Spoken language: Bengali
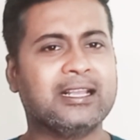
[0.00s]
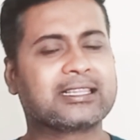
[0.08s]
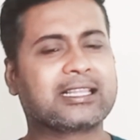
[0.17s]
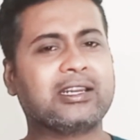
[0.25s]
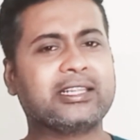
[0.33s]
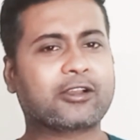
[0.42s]

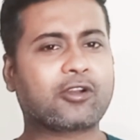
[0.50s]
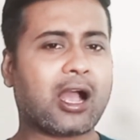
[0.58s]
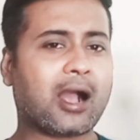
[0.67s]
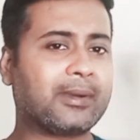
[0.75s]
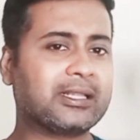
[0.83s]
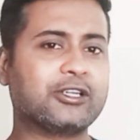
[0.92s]
তাহলে দেখো
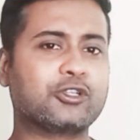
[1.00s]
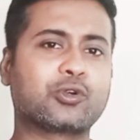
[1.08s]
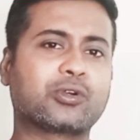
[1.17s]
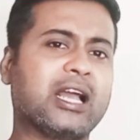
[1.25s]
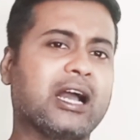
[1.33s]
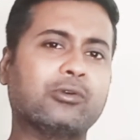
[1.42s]
আমাদের
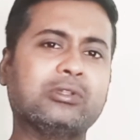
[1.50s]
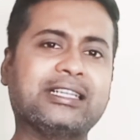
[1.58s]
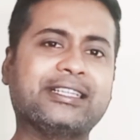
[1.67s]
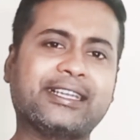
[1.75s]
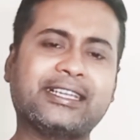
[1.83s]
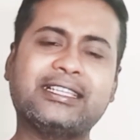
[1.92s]
চোখে আঙুল
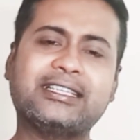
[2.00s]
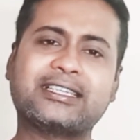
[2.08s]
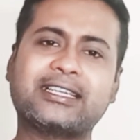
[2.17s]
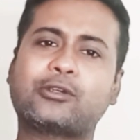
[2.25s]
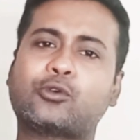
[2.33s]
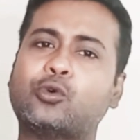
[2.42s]
দিয়ে দেখিয়ে দিচ্ছে